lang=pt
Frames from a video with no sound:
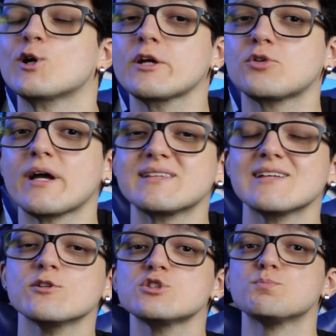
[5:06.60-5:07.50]
doido
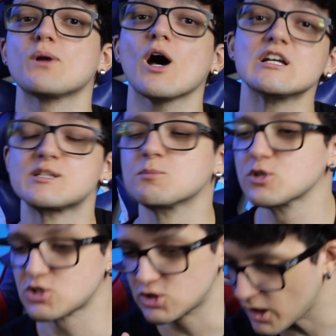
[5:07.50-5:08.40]
ainda nos
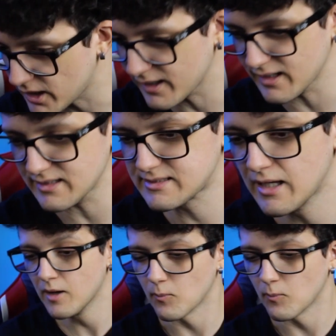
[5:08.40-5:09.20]
próximos dias.